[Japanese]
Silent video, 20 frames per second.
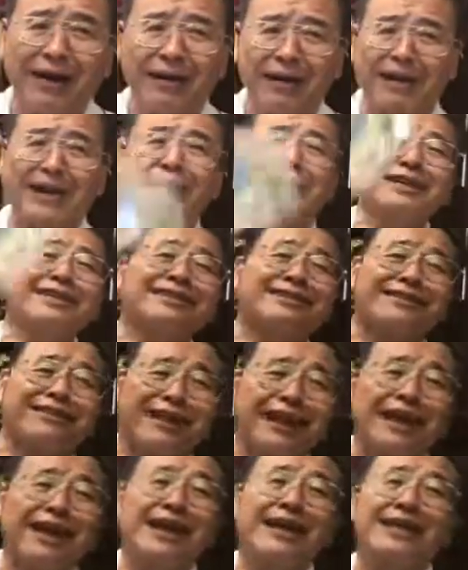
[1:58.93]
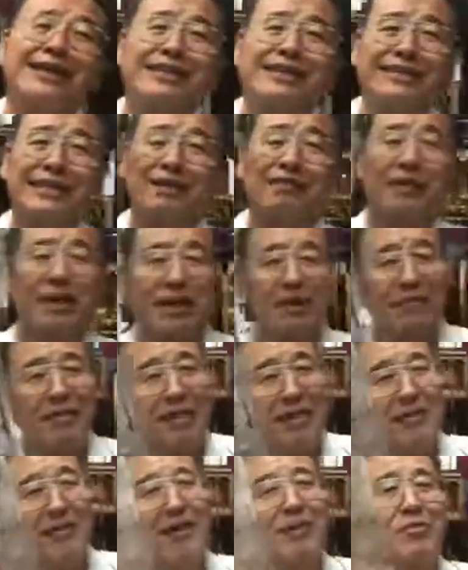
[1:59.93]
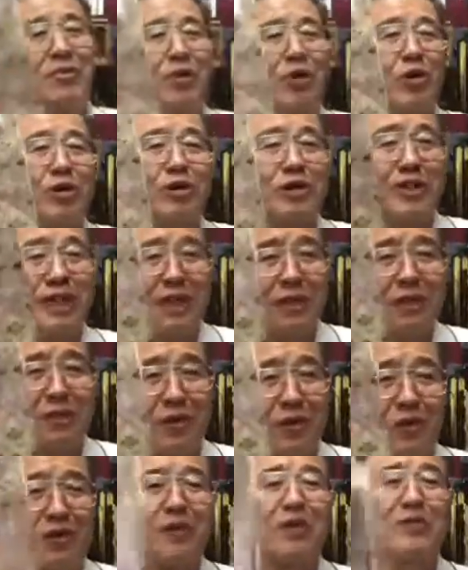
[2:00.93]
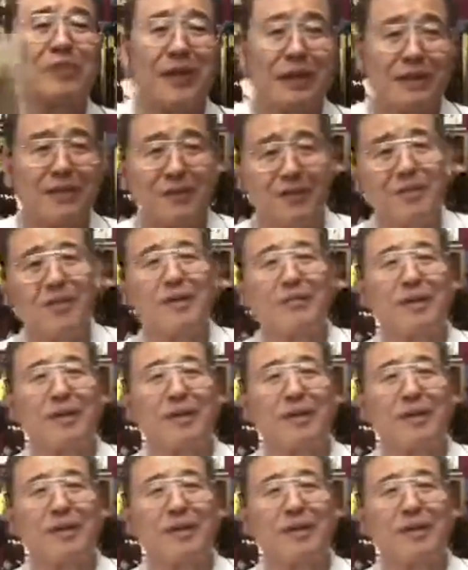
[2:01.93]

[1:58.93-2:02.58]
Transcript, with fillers: 変わらないんですよねですから我々はもうこちらの方のマットを